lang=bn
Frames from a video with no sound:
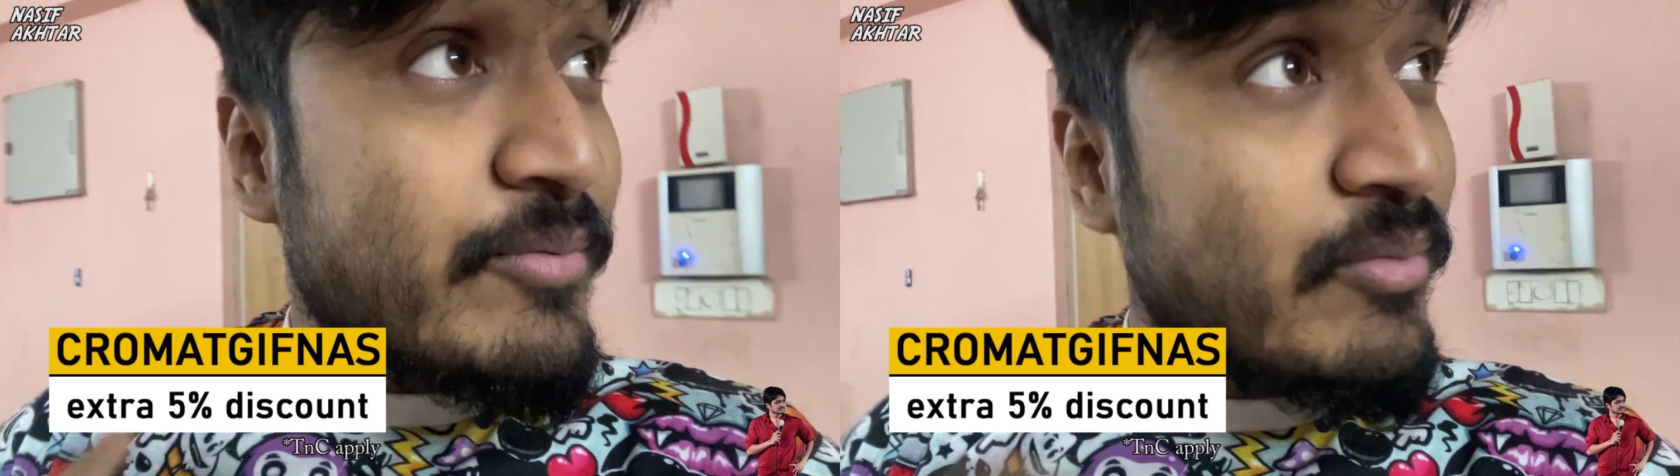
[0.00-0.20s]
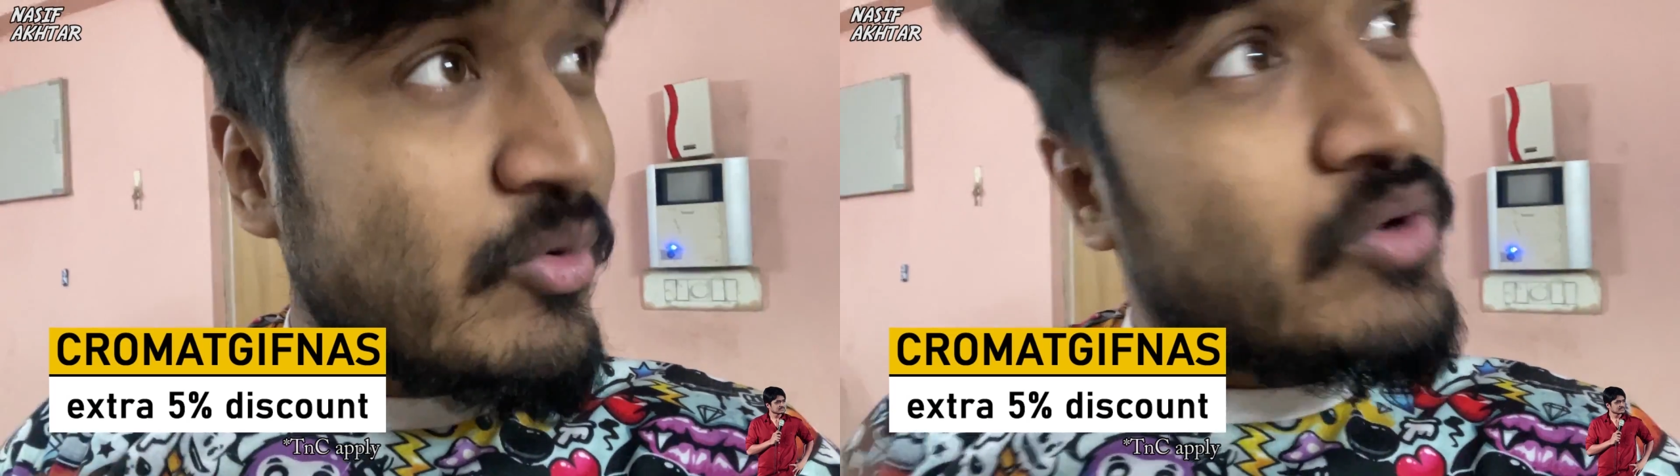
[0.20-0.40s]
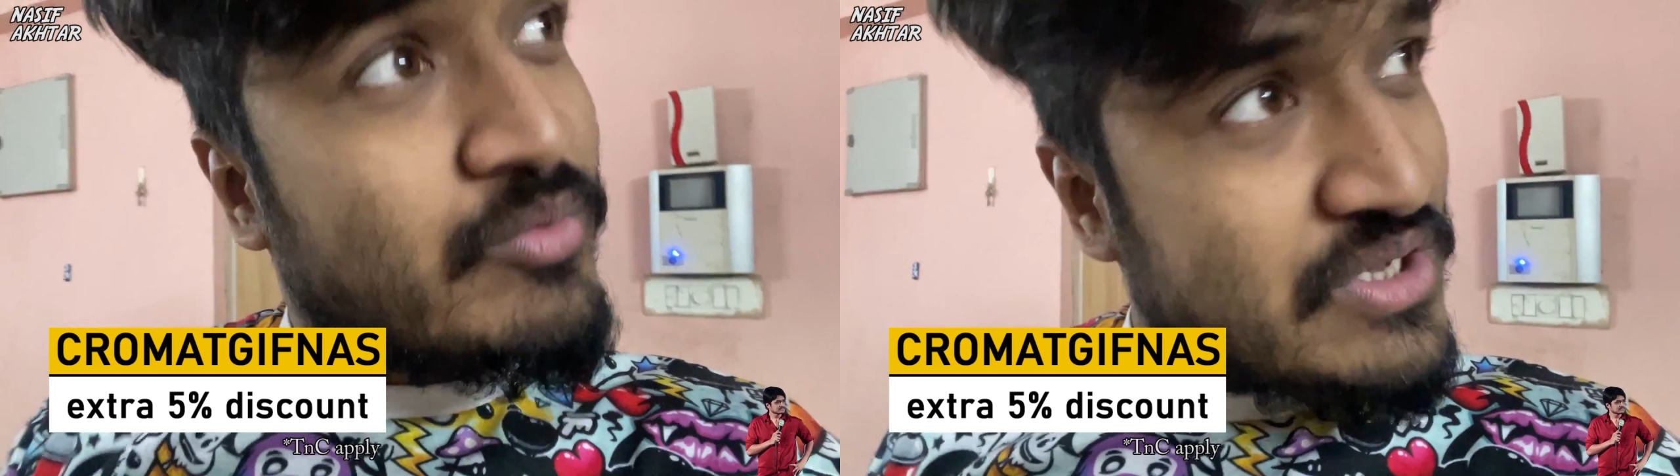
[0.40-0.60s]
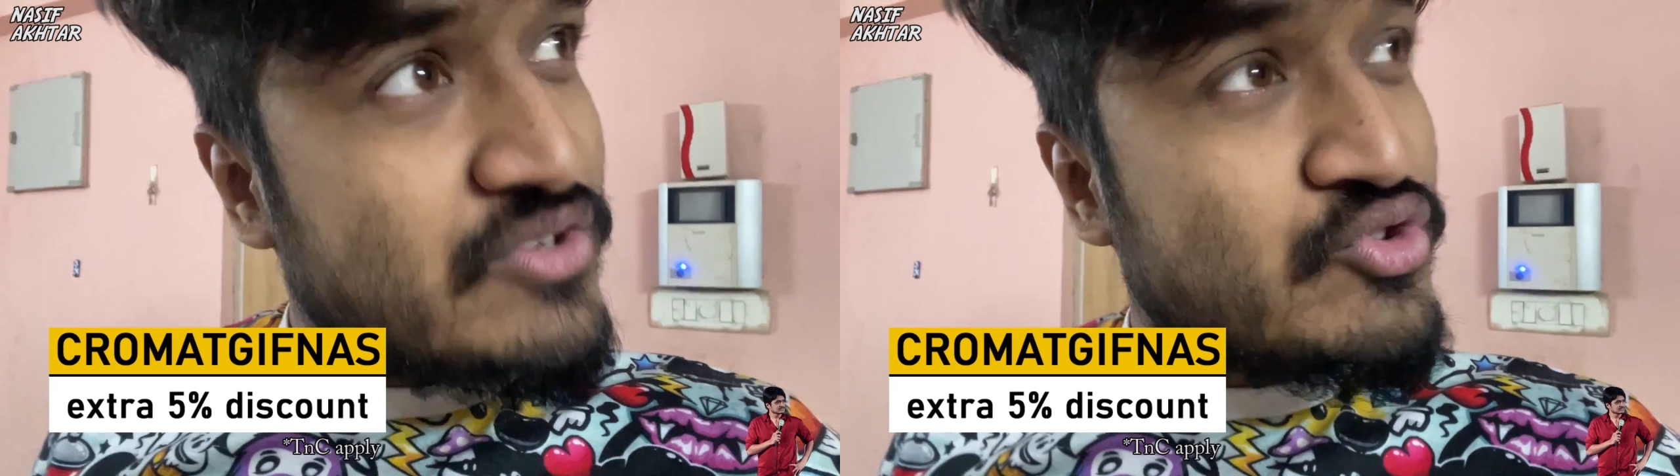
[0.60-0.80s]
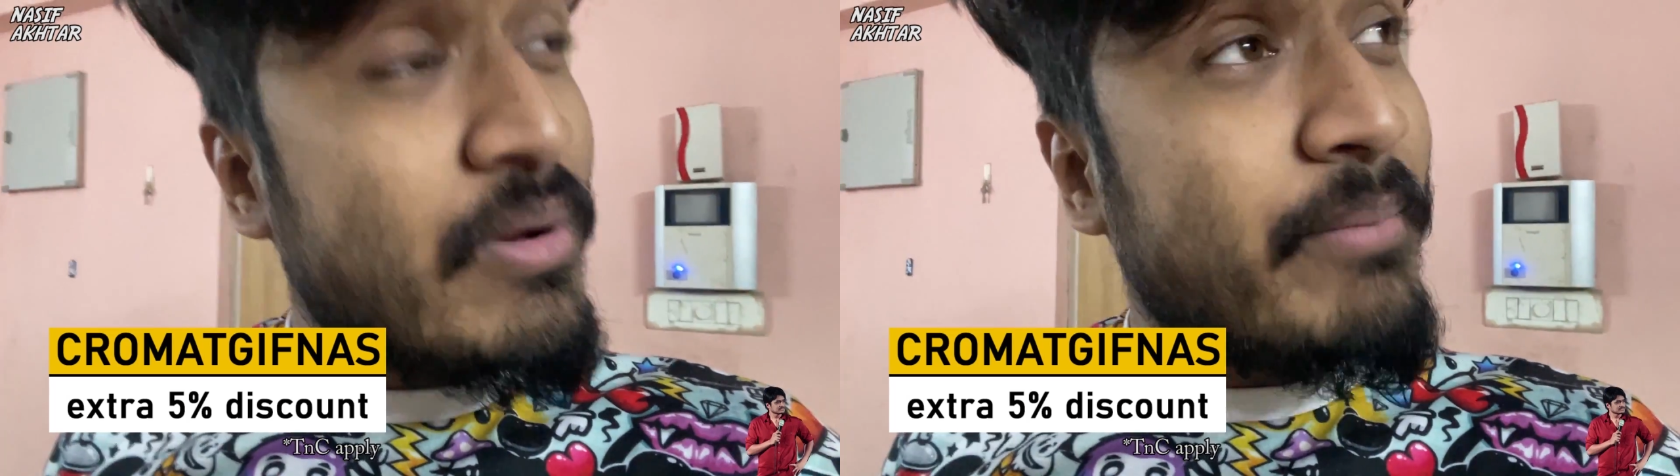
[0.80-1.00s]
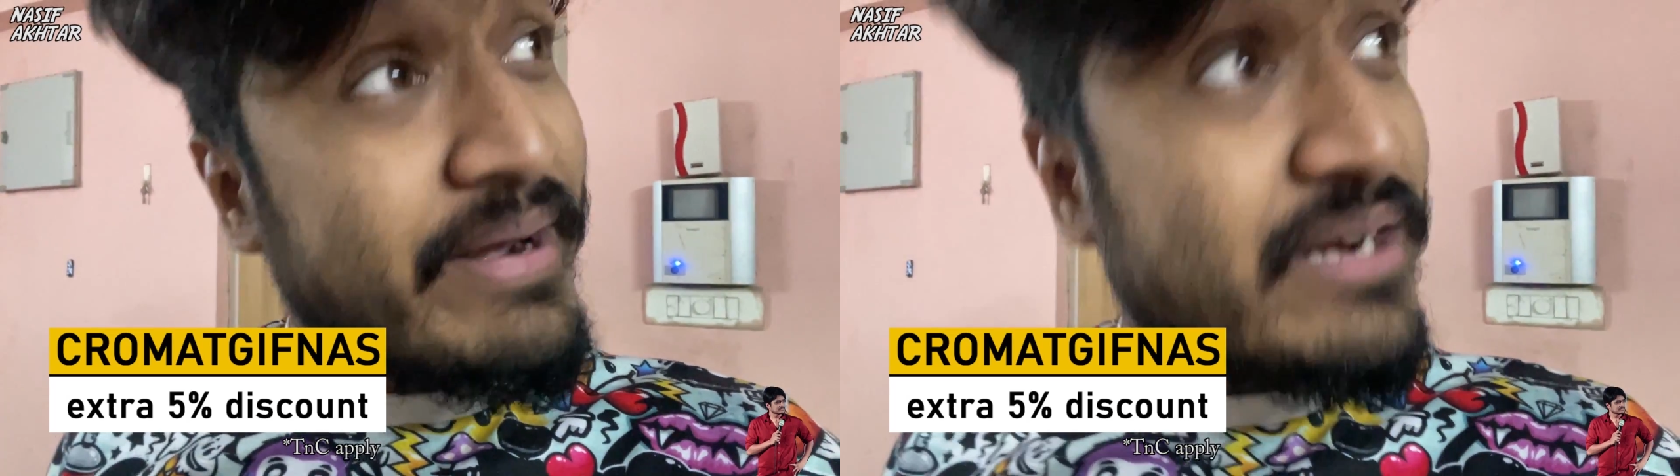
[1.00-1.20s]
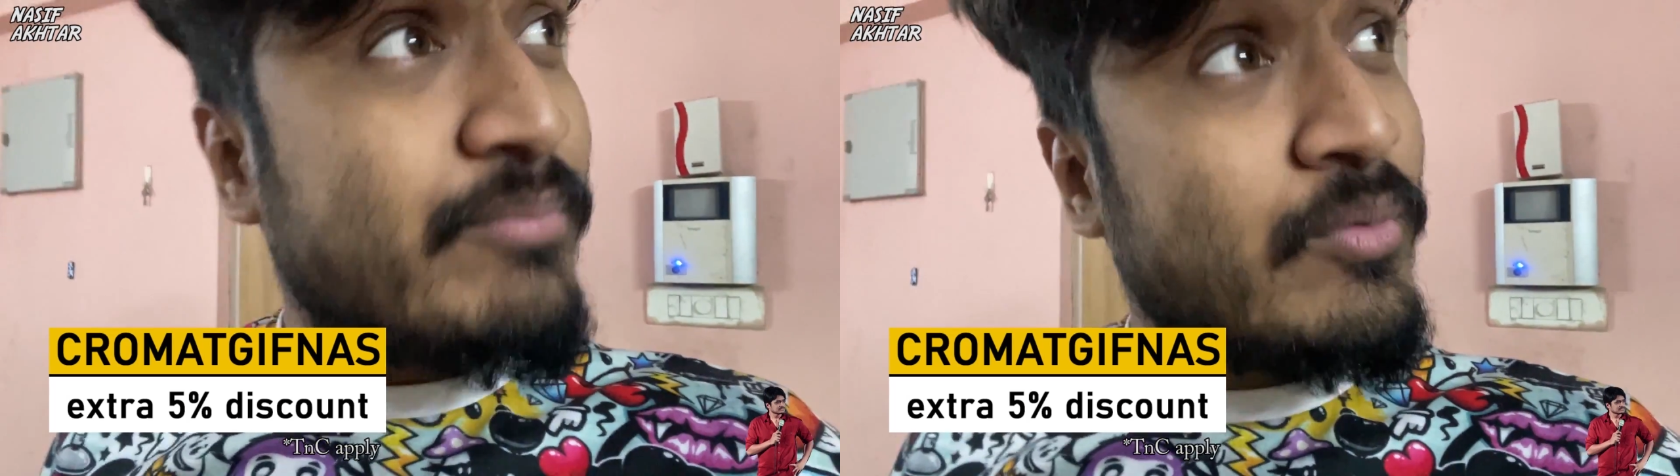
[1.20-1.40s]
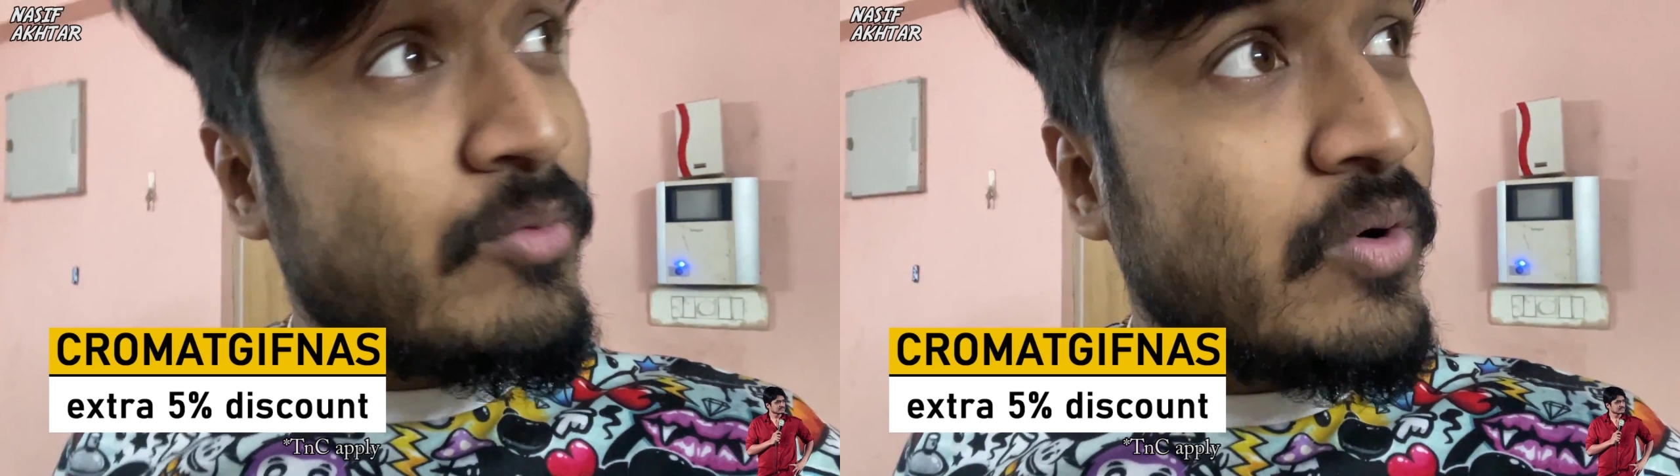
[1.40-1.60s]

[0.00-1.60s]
প্রোমো কোড বুঝেছিস তোমার ব্যাটার প্রোমো